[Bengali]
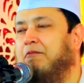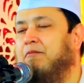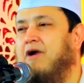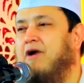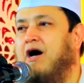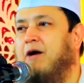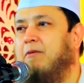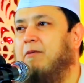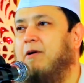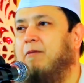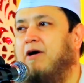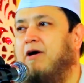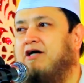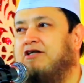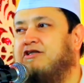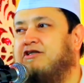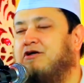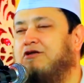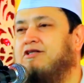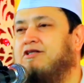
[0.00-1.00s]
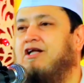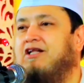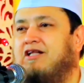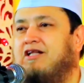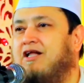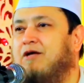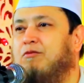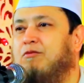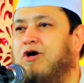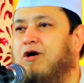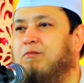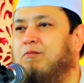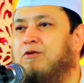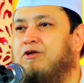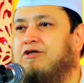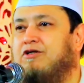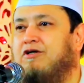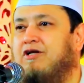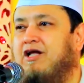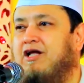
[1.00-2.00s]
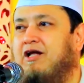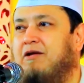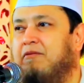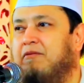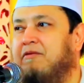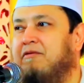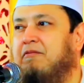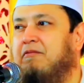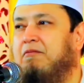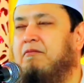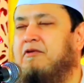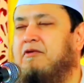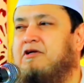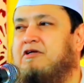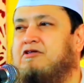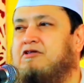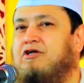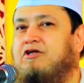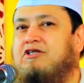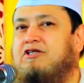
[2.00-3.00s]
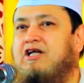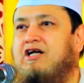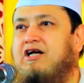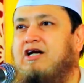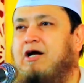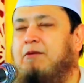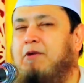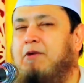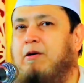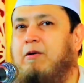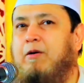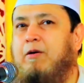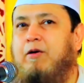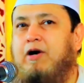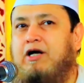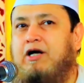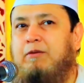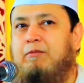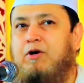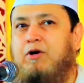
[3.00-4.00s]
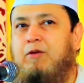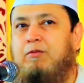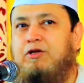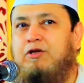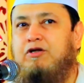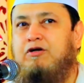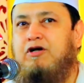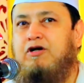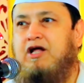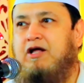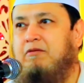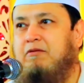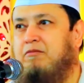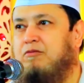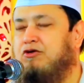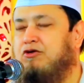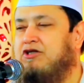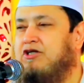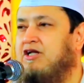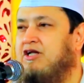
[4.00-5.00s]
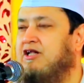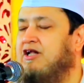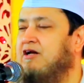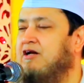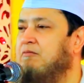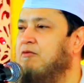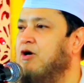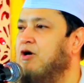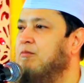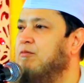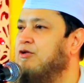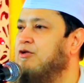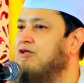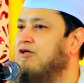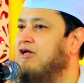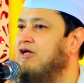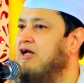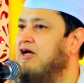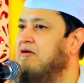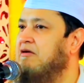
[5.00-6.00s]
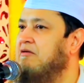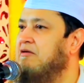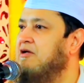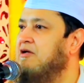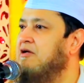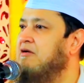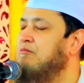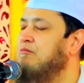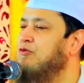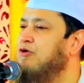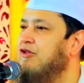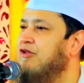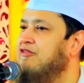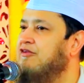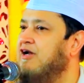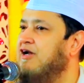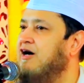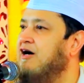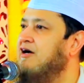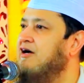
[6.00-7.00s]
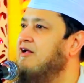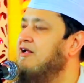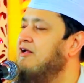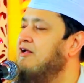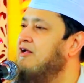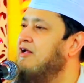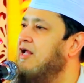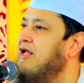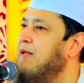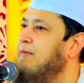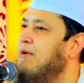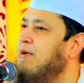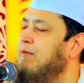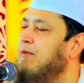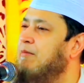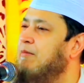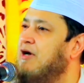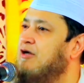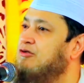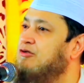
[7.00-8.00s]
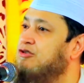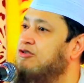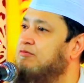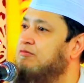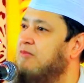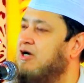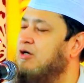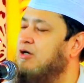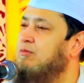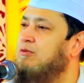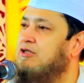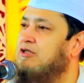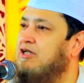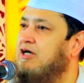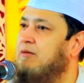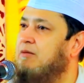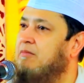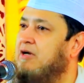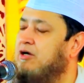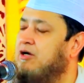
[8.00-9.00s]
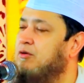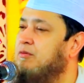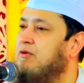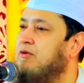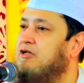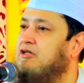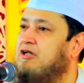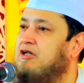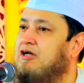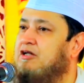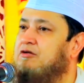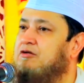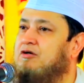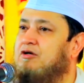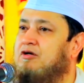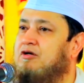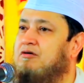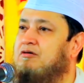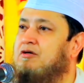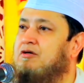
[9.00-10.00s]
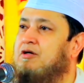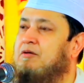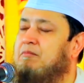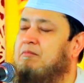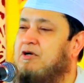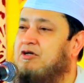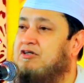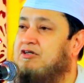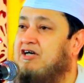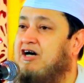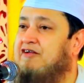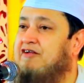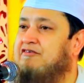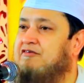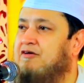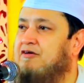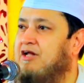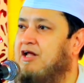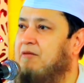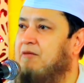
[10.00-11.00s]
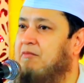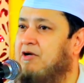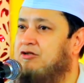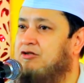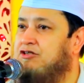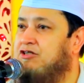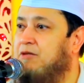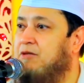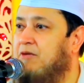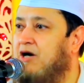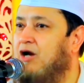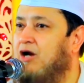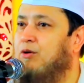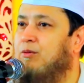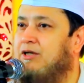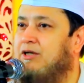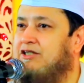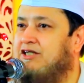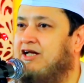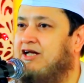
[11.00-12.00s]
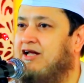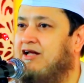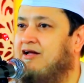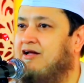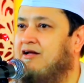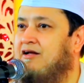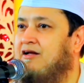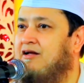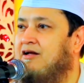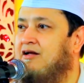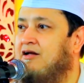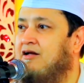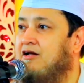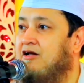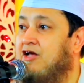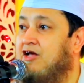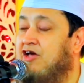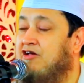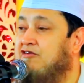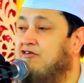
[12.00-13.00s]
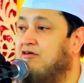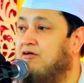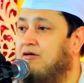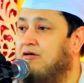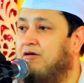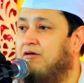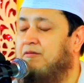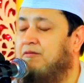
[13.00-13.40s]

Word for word: মা বাবা সন্তানকে মহাব্বত করে সন্তানরা বাবা মাকে মহাব্বত করে মুর্শিদের মহাব্বত করে মুরিদরা এইভাবে মানুষ মানবতা মানবতার জন্য মানুষ কাজ করে মানুষকে ভালোবাসে হিংস্র